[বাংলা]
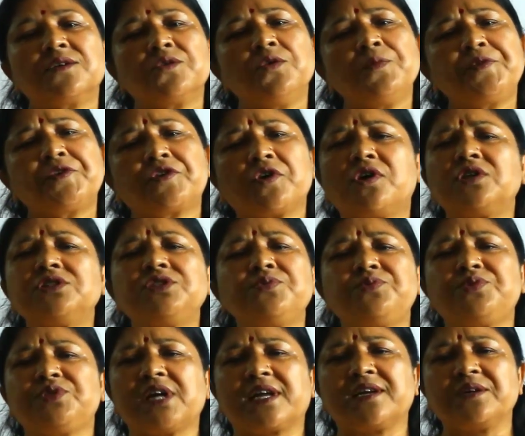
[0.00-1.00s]
খুব সহজে
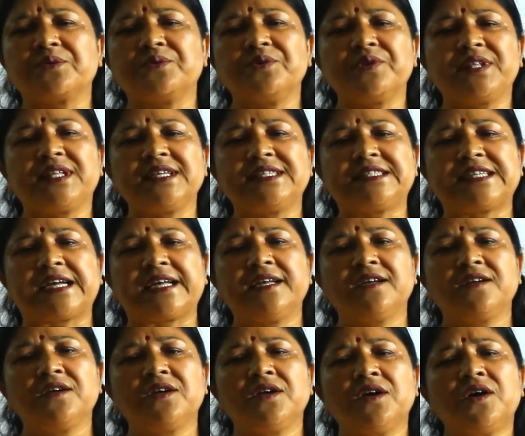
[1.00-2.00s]
উচ্চারণ করতে চায়
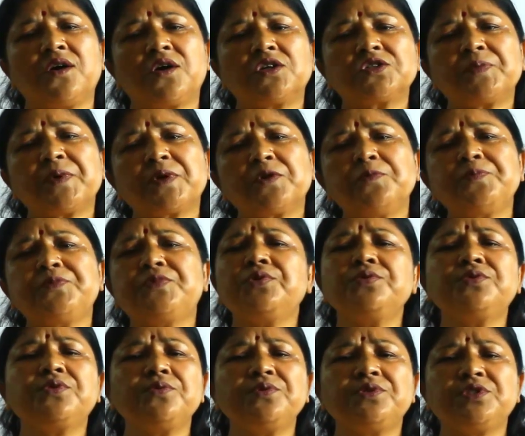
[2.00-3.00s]
অথবা খুব
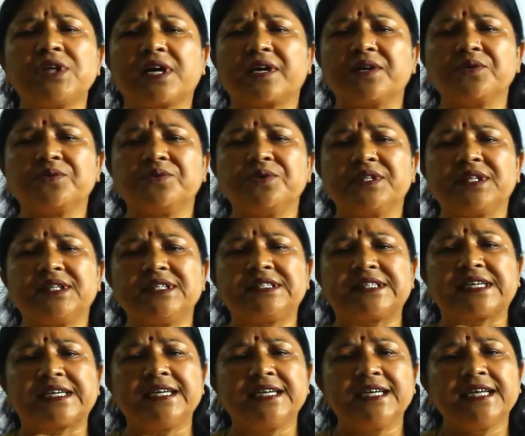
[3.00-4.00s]
দ্রুত উচ্চারণ করতে
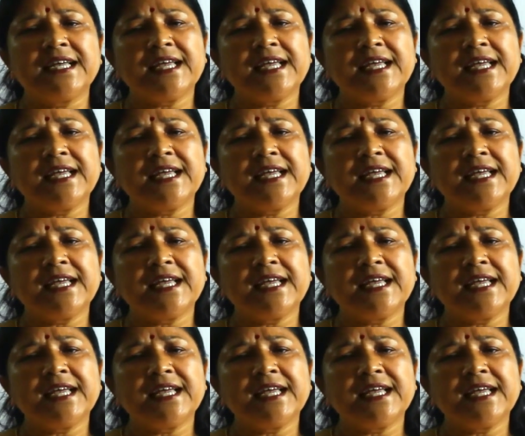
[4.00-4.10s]
চায়